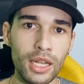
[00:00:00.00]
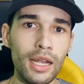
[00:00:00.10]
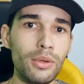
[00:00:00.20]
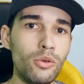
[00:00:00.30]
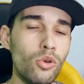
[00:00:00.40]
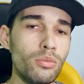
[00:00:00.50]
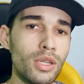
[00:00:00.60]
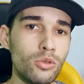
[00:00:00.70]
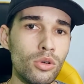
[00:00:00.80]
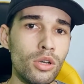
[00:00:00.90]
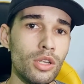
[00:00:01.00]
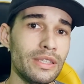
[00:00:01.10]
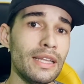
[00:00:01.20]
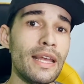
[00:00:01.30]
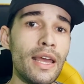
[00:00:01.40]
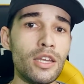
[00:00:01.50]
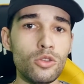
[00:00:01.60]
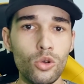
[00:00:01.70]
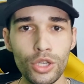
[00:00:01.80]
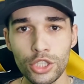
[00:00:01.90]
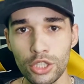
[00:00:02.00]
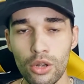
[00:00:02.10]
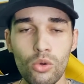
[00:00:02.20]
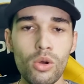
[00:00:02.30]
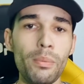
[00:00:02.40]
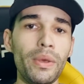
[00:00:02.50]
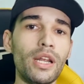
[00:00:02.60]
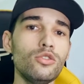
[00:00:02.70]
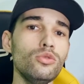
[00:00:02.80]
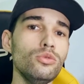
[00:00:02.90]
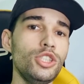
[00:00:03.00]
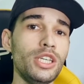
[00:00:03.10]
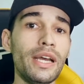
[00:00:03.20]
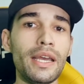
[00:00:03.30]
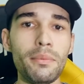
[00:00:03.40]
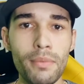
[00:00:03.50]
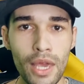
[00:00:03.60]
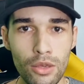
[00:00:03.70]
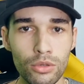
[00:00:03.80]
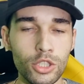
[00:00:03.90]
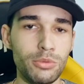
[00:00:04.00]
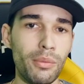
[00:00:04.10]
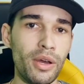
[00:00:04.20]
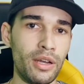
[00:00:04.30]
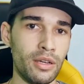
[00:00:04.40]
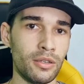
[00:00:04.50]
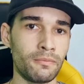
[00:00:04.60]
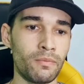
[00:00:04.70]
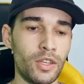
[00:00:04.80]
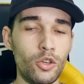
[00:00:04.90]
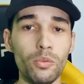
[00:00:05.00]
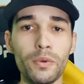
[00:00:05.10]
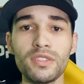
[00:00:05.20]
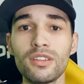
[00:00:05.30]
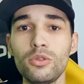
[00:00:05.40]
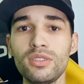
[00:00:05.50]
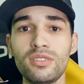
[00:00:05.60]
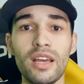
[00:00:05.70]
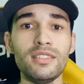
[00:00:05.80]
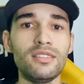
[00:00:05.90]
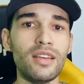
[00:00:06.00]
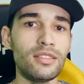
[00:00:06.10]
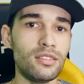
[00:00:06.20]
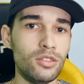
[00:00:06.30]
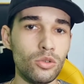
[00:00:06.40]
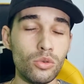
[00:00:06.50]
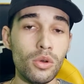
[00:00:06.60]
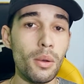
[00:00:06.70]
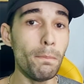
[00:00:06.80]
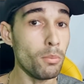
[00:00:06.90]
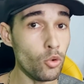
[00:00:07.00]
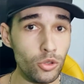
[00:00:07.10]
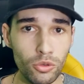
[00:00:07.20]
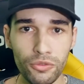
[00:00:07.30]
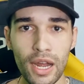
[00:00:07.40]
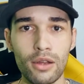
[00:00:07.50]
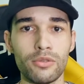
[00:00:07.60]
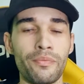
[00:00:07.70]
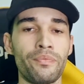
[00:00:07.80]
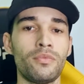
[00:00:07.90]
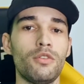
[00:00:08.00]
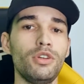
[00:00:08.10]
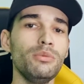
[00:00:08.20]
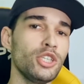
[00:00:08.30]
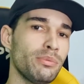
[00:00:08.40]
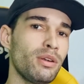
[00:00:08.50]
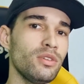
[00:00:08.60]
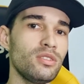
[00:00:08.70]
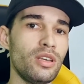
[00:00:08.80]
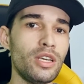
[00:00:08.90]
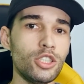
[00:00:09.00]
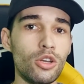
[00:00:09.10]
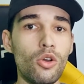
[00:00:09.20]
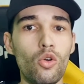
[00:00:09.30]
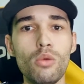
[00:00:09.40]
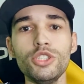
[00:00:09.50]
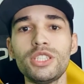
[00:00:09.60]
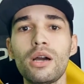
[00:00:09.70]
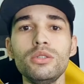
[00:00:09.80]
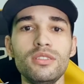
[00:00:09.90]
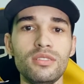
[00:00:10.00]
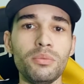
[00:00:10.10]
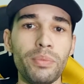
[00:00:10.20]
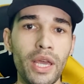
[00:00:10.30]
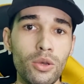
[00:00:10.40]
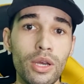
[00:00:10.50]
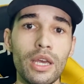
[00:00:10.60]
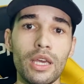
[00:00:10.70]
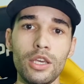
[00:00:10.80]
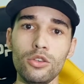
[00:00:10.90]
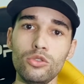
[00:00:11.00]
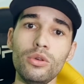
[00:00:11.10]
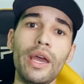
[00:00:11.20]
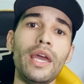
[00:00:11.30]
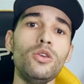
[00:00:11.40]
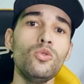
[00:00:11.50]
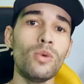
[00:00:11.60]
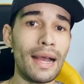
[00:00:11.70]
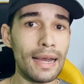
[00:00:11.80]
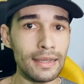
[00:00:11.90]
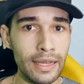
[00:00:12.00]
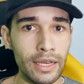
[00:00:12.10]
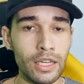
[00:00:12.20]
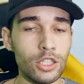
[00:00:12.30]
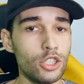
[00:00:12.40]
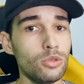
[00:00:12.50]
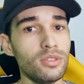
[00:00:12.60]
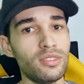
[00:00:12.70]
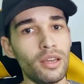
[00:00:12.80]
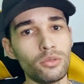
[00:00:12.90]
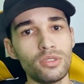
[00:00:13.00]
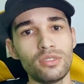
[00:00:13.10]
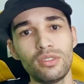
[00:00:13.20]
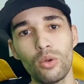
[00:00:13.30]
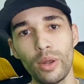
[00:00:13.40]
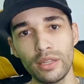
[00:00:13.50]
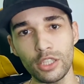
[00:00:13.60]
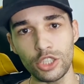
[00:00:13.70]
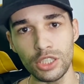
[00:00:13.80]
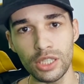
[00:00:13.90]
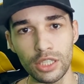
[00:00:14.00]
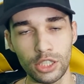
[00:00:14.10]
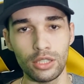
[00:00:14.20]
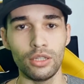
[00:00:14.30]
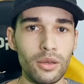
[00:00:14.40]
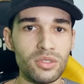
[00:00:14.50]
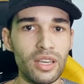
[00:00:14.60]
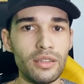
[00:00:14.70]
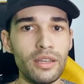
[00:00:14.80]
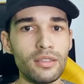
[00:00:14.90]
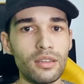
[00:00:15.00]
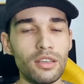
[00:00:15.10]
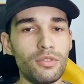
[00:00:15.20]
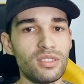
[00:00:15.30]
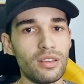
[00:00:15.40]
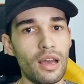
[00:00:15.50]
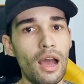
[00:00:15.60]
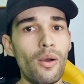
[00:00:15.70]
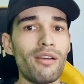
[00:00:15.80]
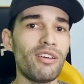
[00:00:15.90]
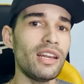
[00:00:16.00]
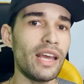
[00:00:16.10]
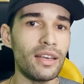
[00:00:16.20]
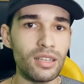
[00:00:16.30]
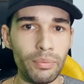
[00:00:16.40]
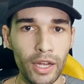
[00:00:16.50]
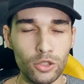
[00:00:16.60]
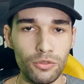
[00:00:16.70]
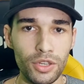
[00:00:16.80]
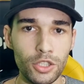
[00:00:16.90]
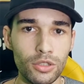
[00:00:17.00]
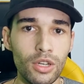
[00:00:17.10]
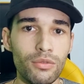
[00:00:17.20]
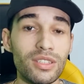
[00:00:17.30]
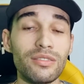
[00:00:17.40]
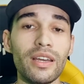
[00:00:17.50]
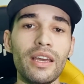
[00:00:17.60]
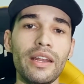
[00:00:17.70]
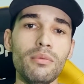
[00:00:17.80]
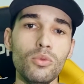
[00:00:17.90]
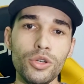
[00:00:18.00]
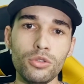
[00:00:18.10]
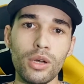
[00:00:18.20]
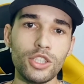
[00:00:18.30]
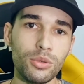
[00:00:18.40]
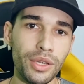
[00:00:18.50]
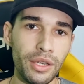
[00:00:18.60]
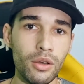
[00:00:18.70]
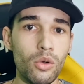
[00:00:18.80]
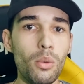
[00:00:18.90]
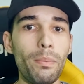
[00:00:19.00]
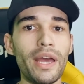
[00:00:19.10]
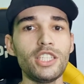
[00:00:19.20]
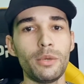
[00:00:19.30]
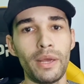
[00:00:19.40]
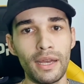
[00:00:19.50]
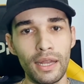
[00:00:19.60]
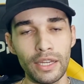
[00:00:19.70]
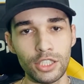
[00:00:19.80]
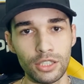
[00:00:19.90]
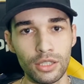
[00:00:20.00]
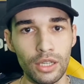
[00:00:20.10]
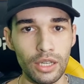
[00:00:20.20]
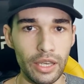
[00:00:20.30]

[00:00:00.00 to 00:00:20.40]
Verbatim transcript: instalado em um computador DDR2 com apenas 1 GB meio de memória RAM e um processador 775 muito fraco. Eu vou demonstrar para vocês como está o desempenho, isso em um HD de 250 GB. E tenho certeza que você, ao avaliar essa parte do vídeo, você vai querer muito adquirir o Patch Mega Lite,